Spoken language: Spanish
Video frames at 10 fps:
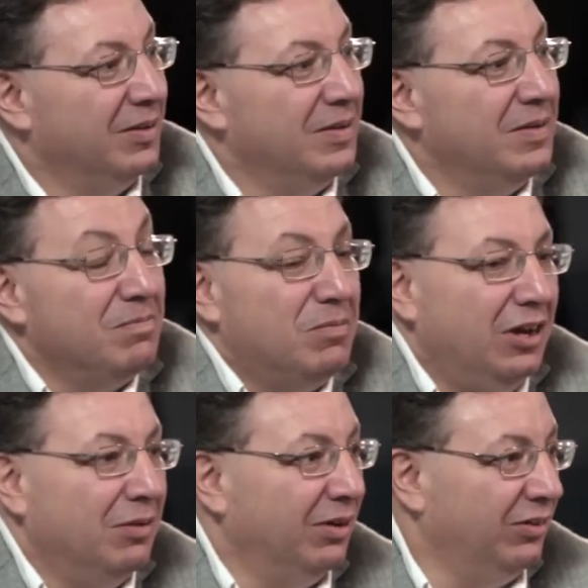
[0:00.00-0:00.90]
él.
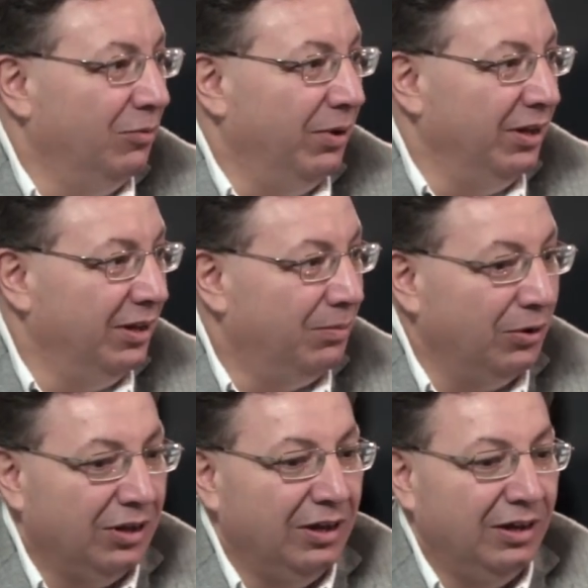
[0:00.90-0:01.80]
¿Quién es Marcelo Padilla?
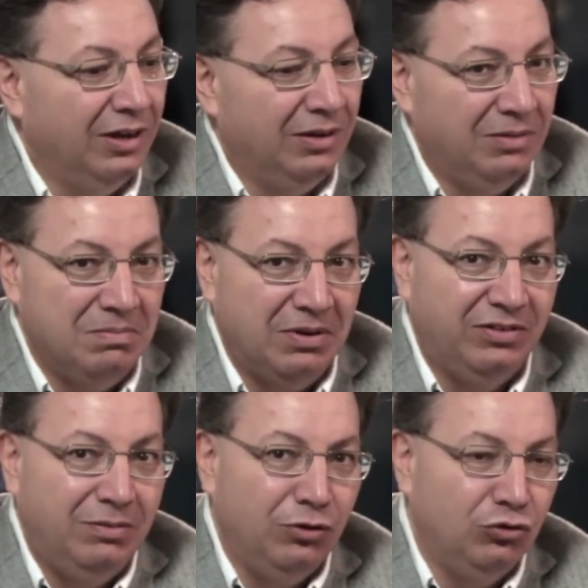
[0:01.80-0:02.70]
Porque en
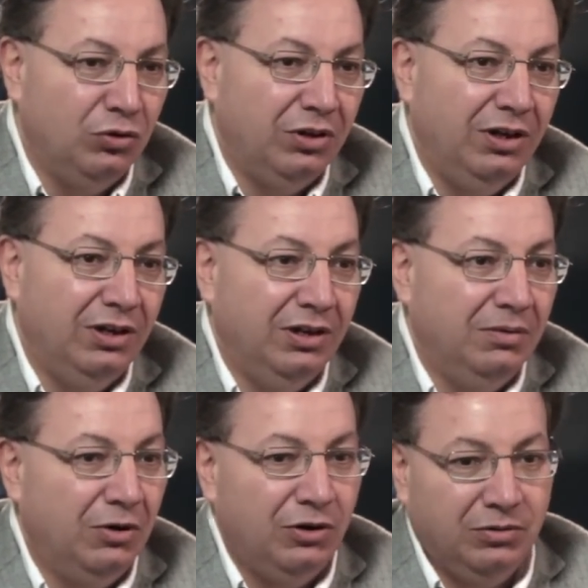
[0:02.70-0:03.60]
principio surge,
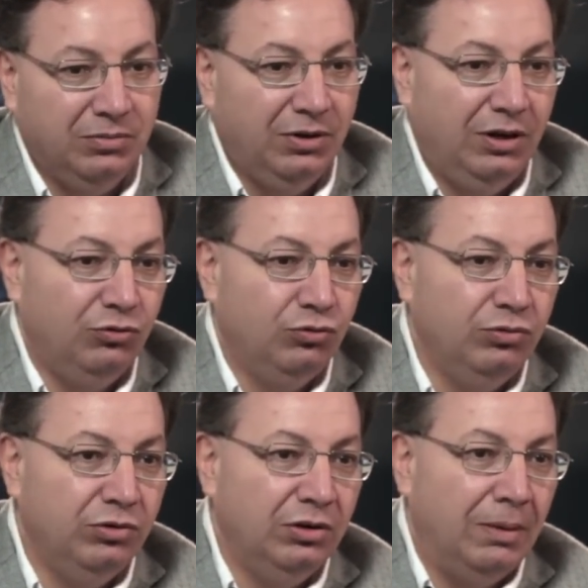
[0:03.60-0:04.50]
bueno, es
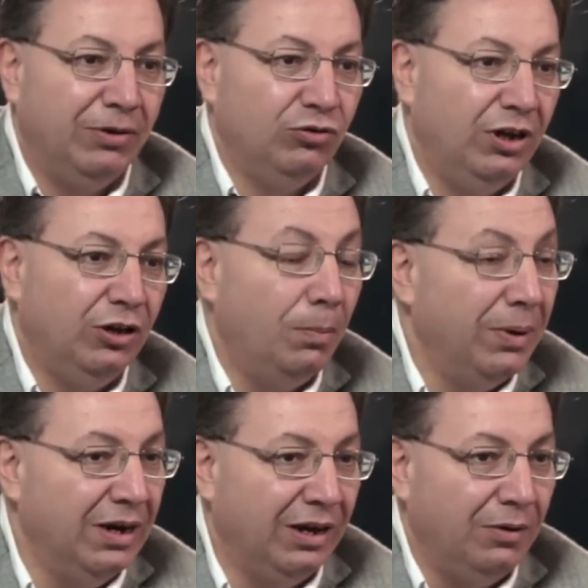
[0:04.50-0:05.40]
una persona que
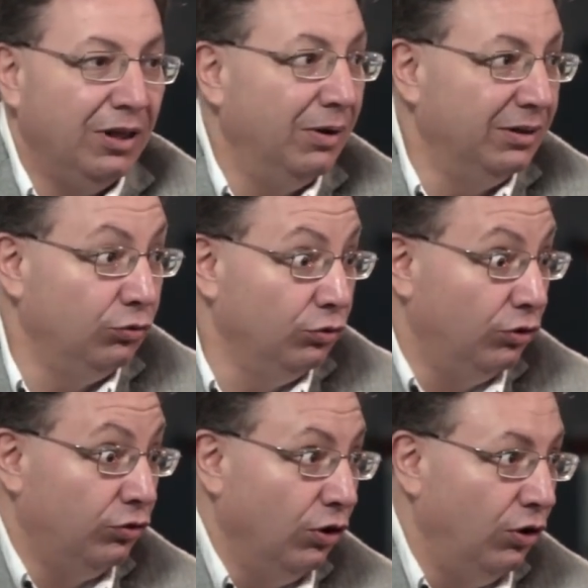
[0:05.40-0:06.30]
opina, que abre debate, es un
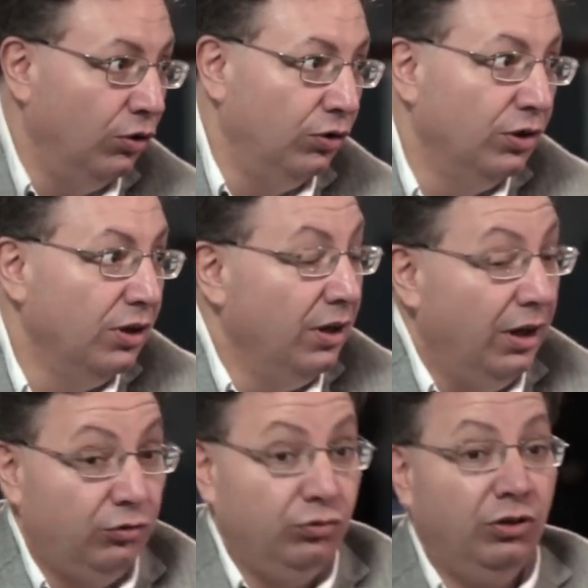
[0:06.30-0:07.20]
sociólogo,
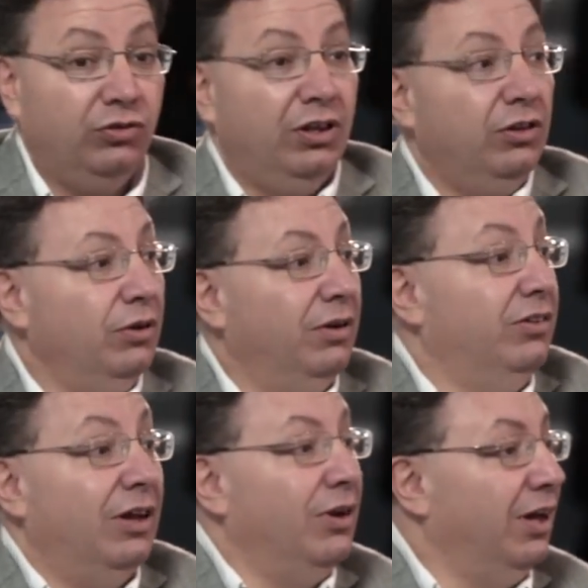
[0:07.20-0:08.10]
es un docente
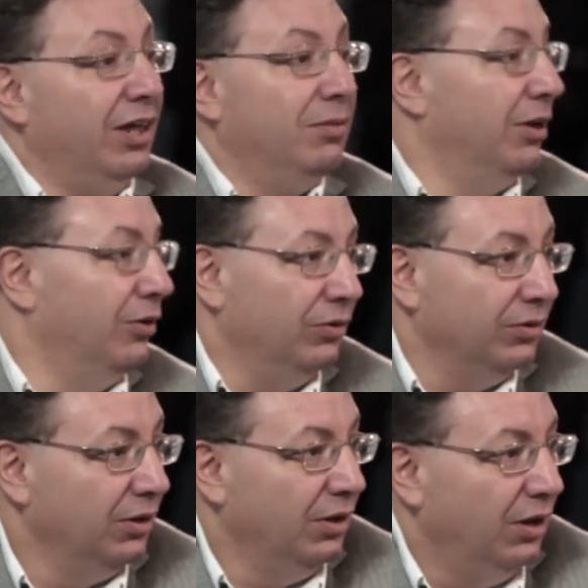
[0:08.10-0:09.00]
universitario, un académico,
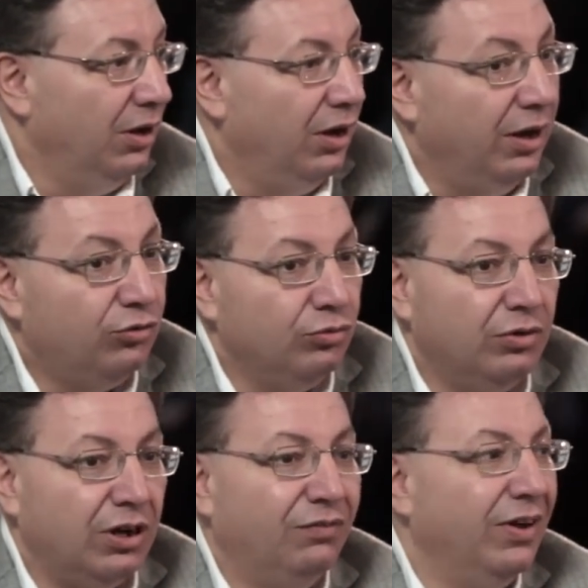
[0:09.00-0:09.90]
es
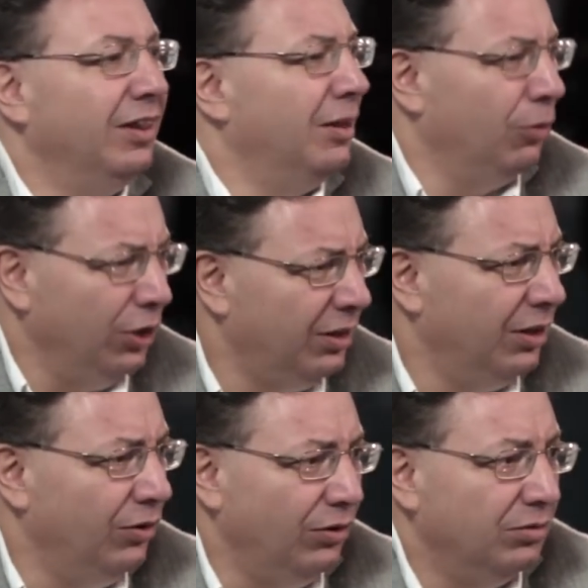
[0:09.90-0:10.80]
un referente
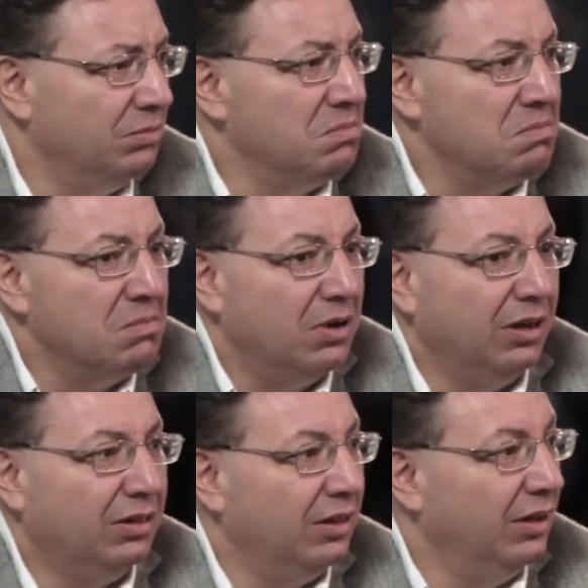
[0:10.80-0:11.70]
político
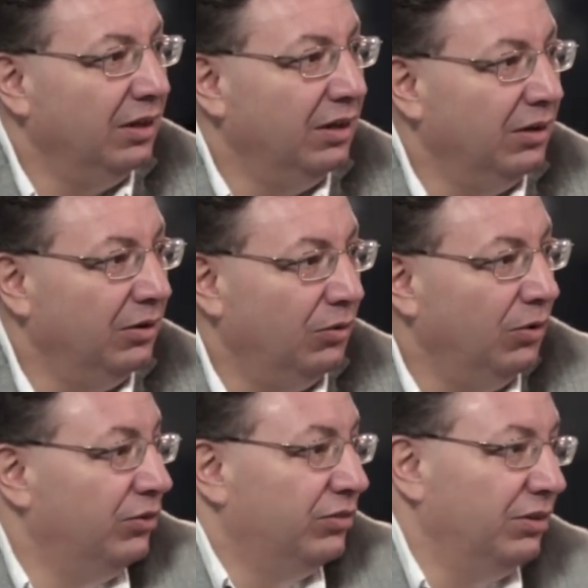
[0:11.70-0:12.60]
este,
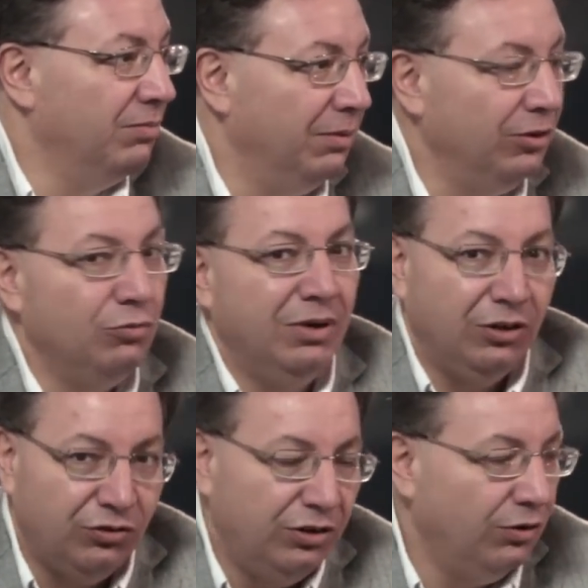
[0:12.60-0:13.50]
o es simplemente un
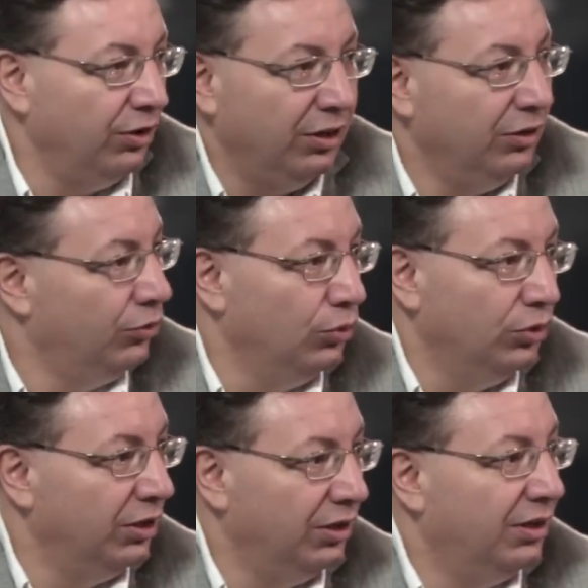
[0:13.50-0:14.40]
mendocino con
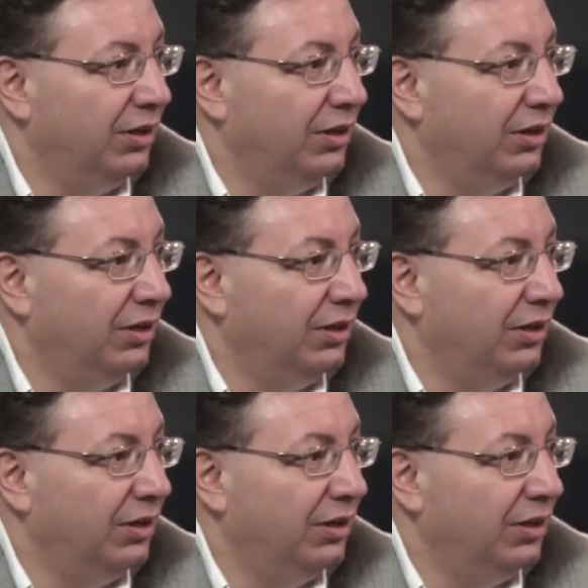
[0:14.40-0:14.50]
inquietudes.